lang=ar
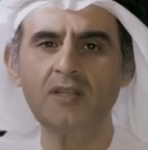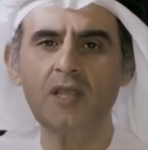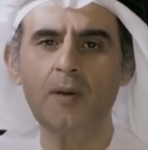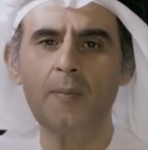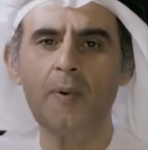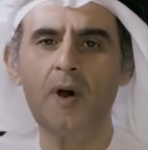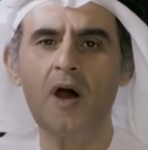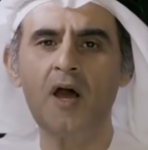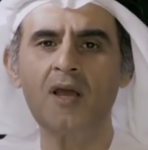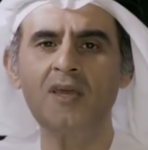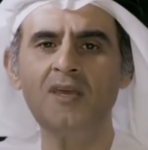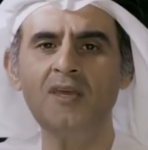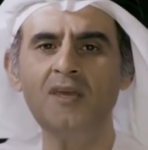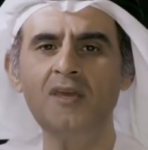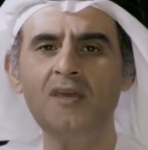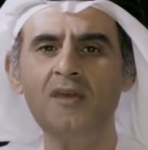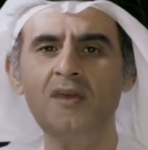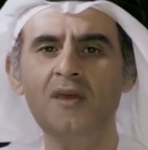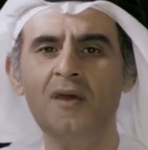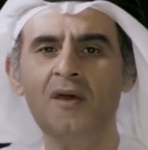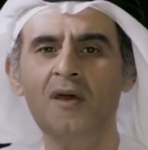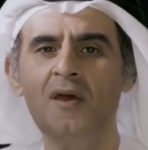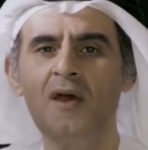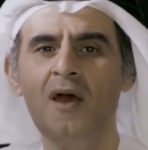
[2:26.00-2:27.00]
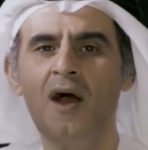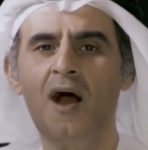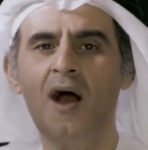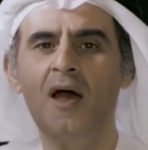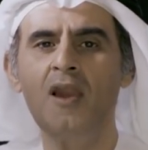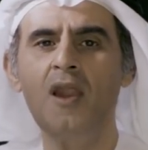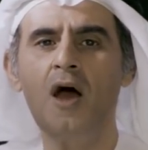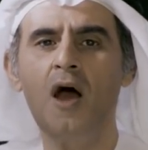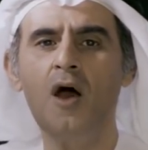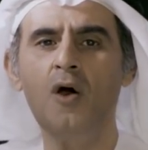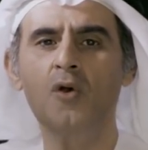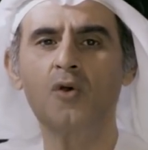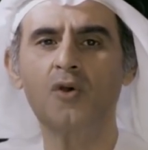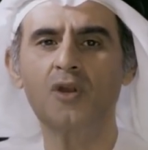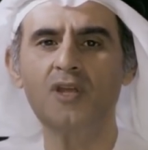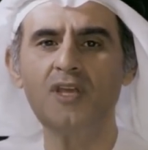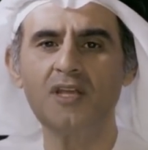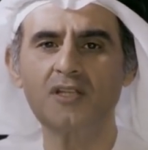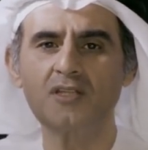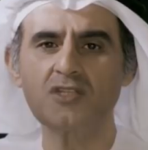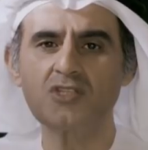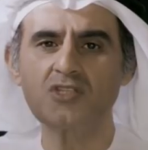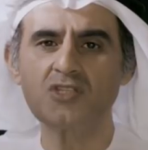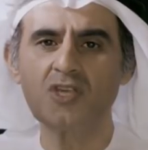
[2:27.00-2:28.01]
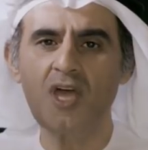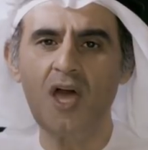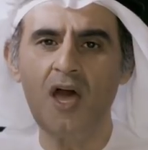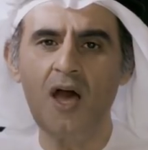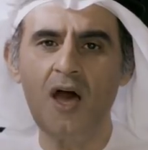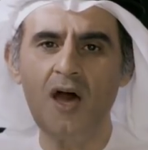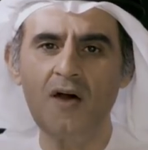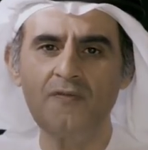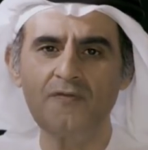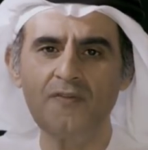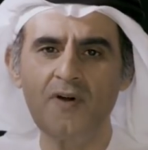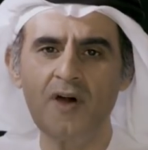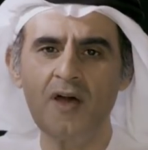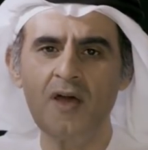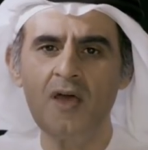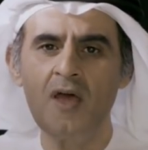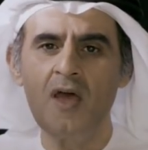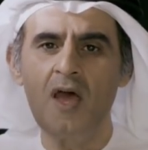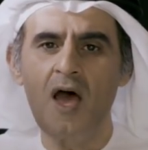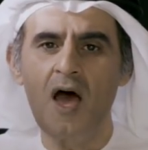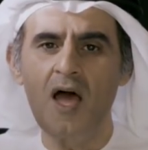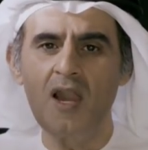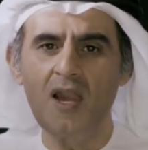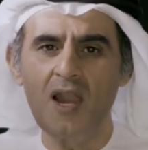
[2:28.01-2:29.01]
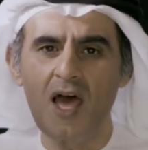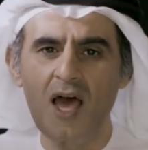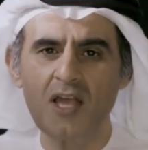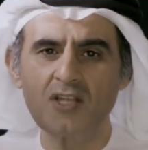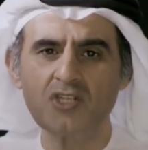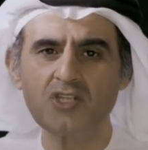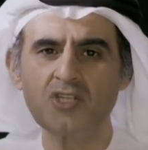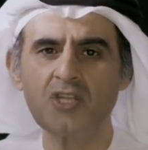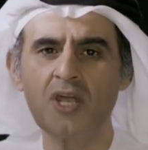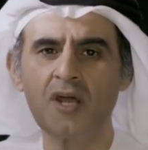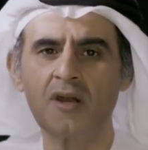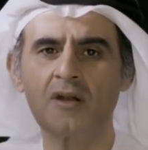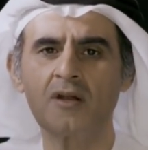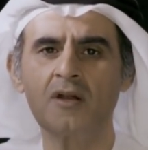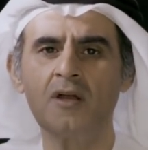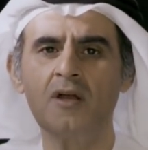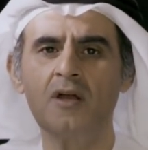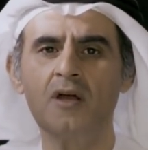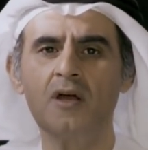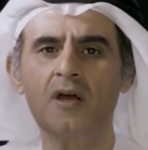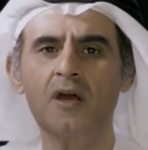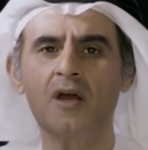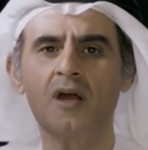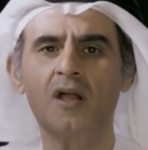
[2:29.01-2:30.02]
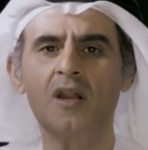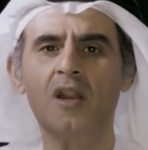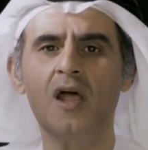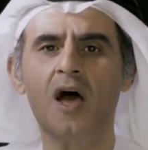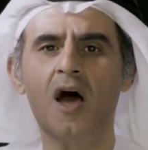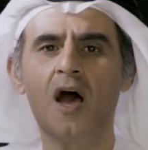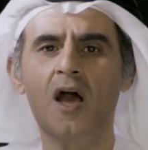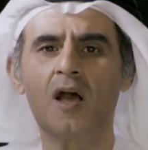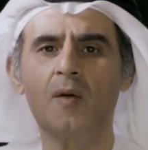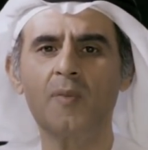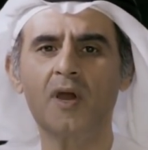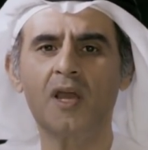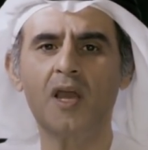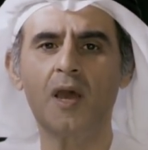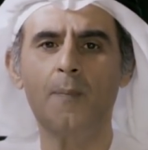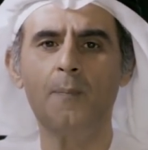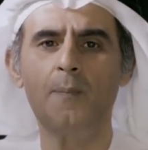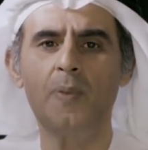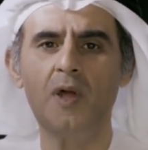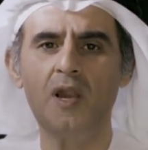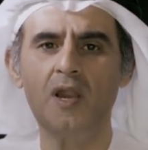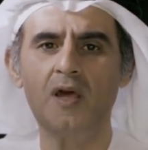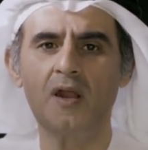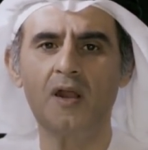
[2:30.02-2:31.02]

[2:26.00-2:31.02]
التباكي على حرية الصحافة الأجدر إغلاق مكب